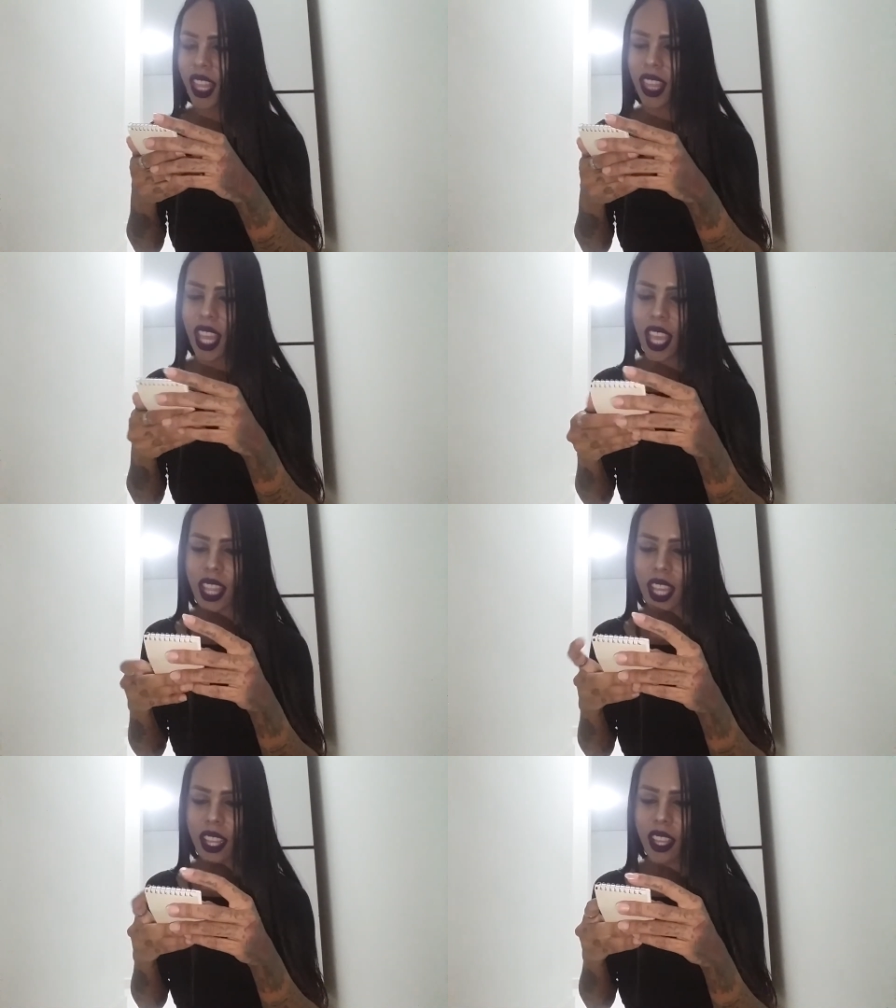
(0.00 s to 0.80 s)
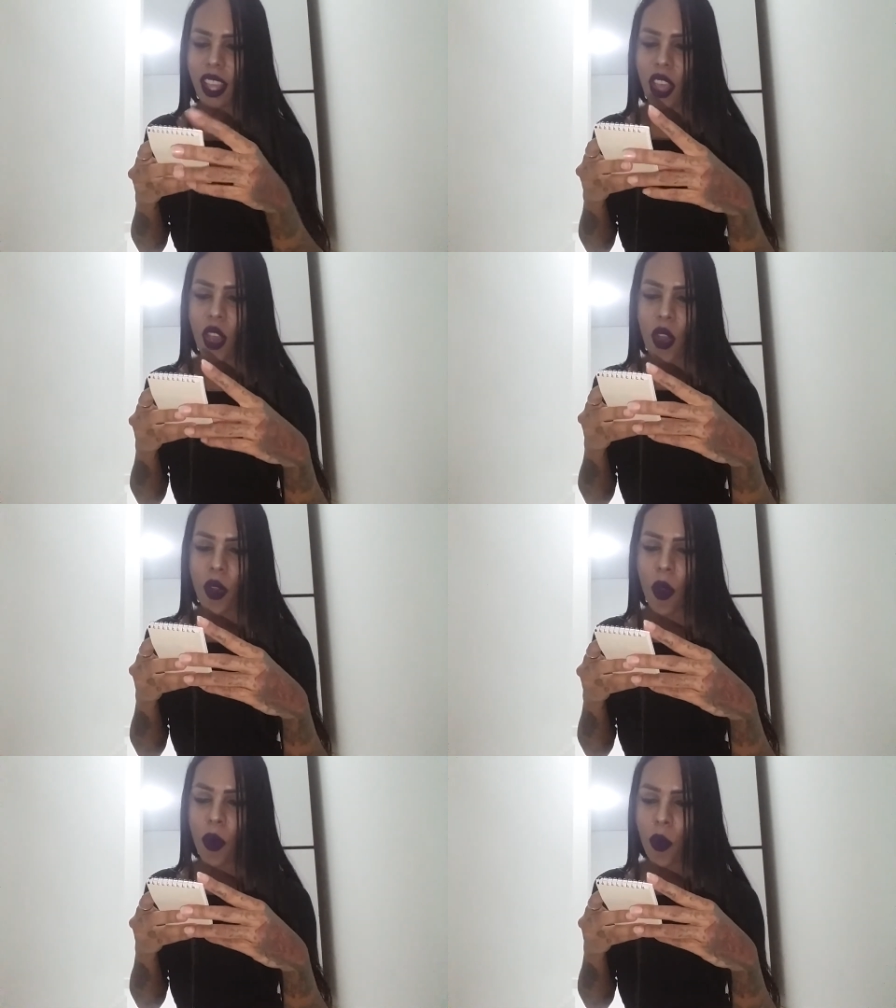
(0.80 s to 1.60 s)
Dena,
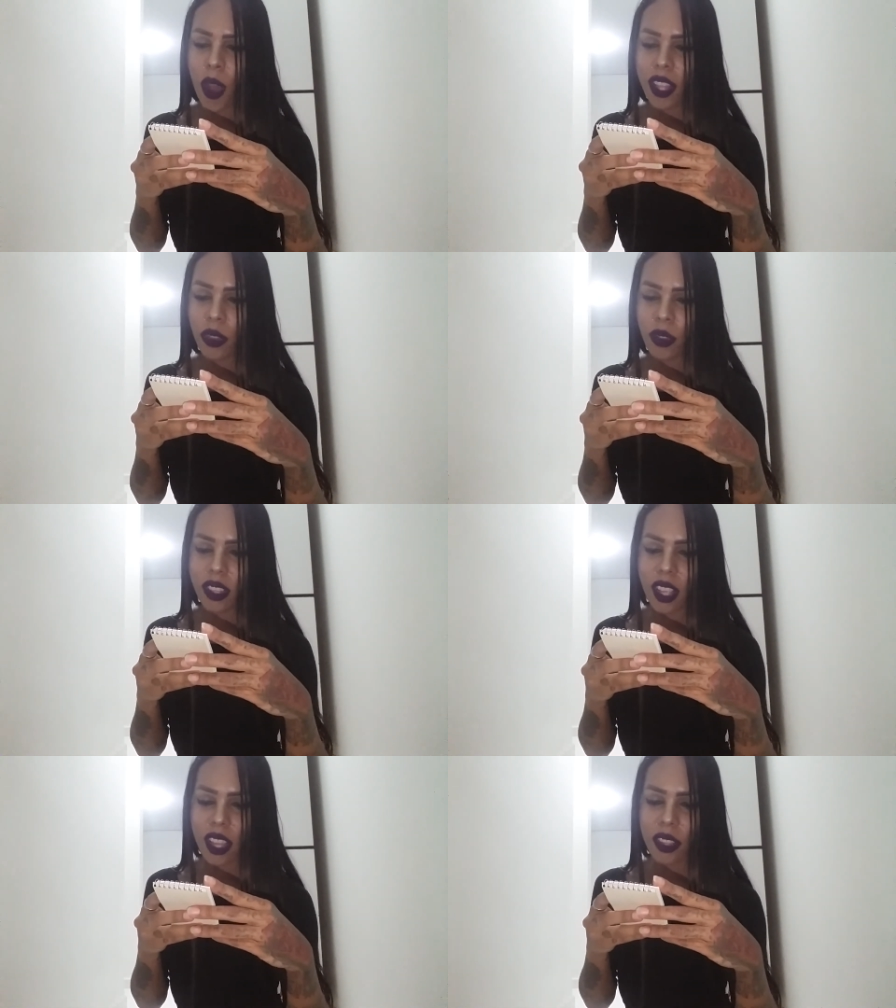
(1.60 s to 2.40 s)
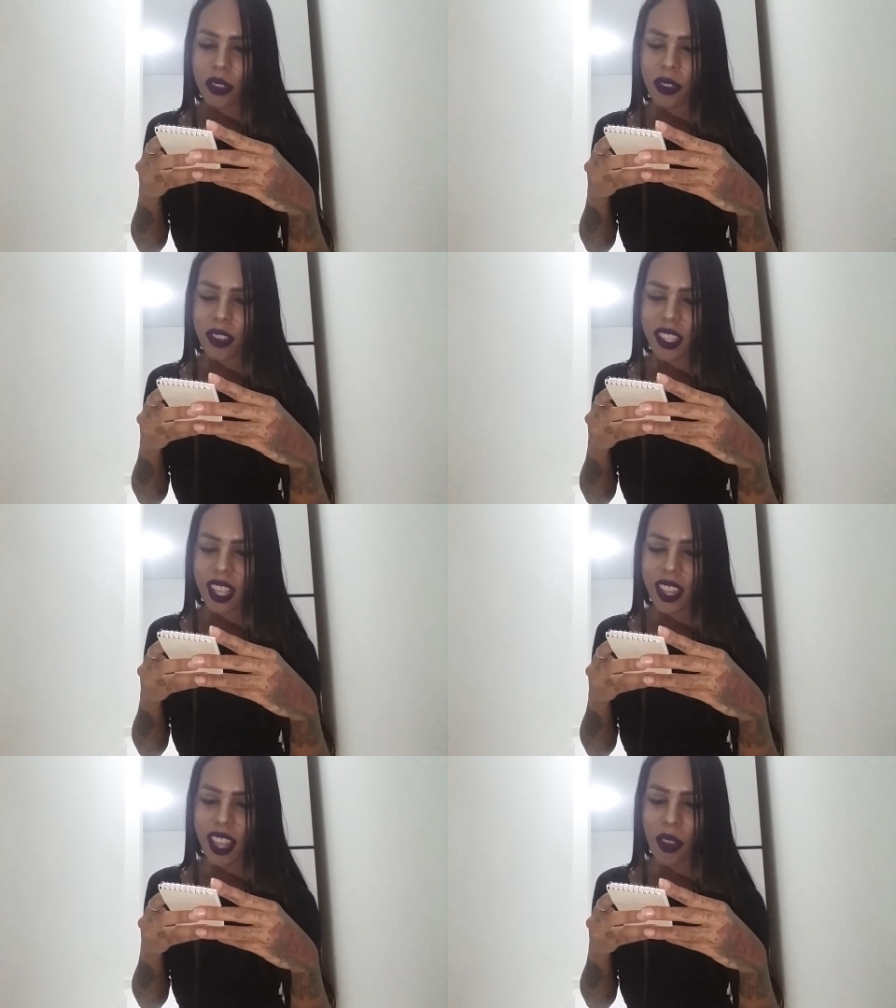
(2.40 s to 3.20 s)
com quantos anos
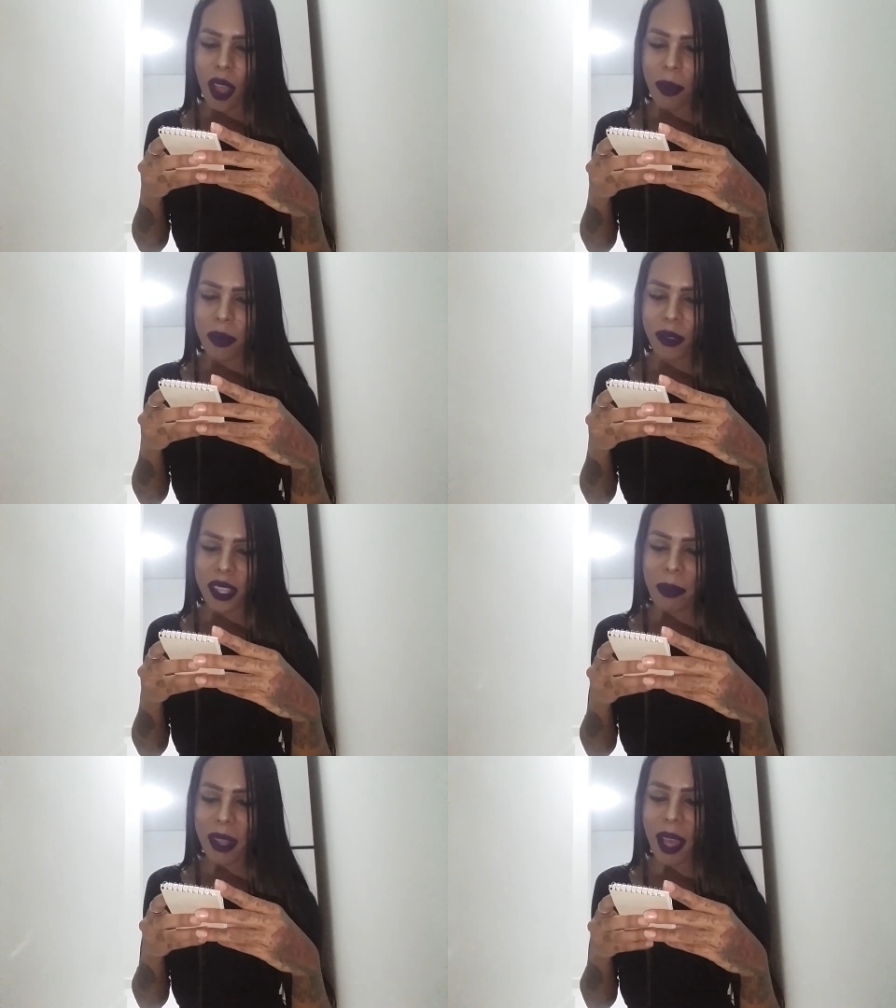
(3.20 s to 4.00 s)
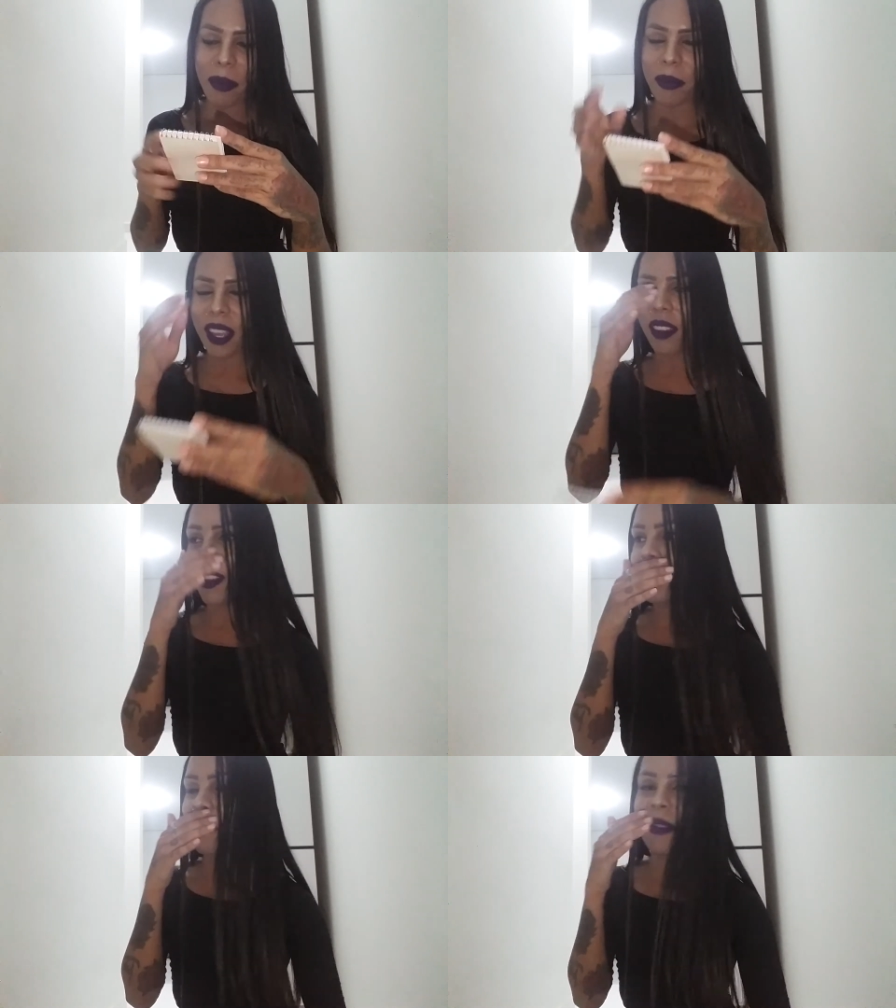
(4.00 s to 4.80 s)
você deu a bunda pela primeira
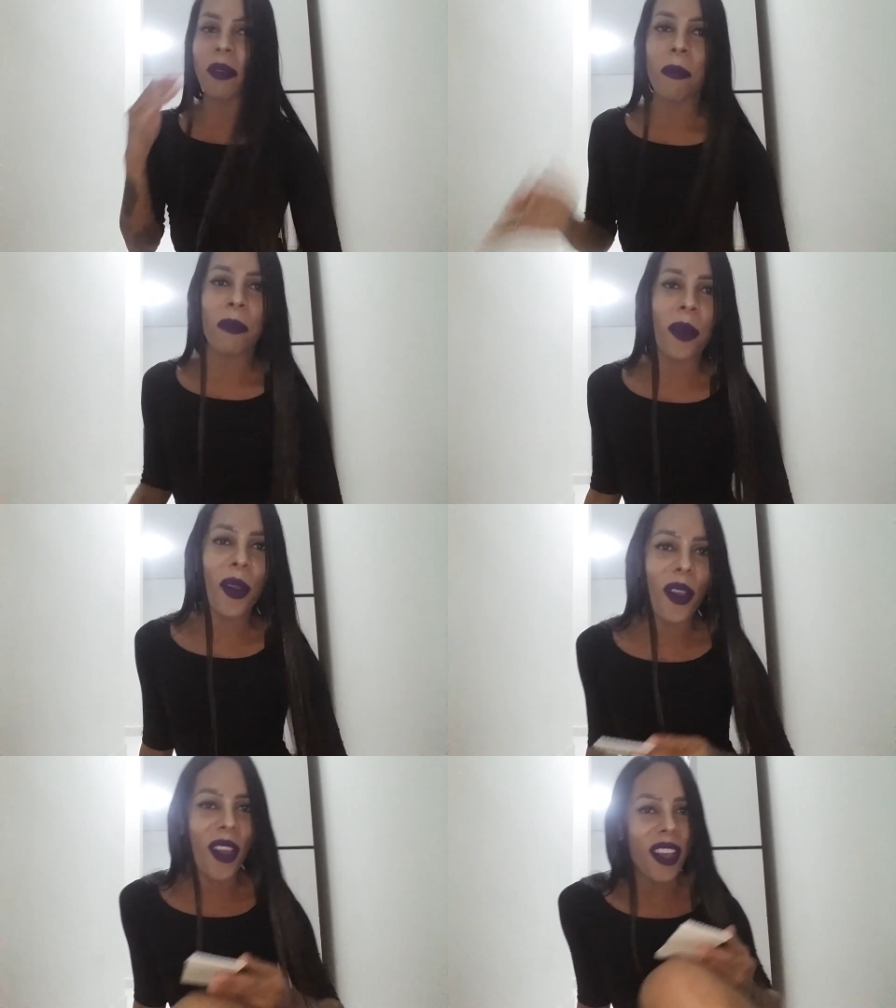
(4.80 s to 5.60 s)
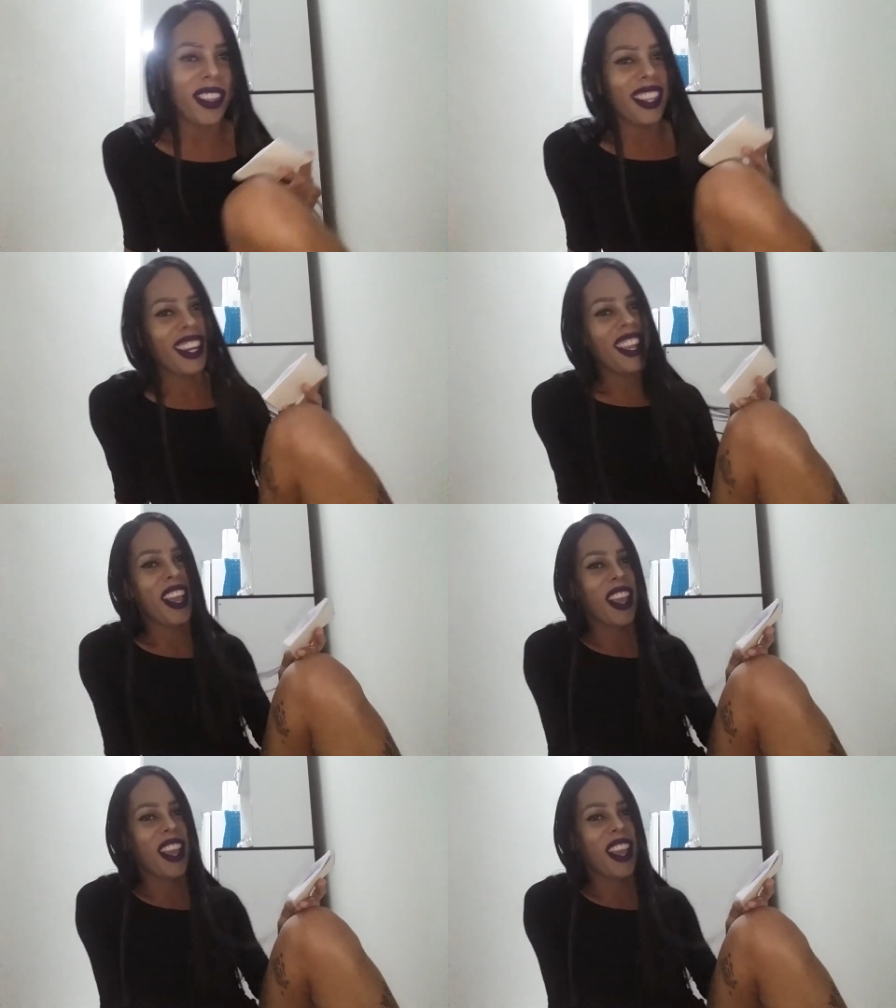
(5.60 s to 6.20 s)
vez? Meu Podre!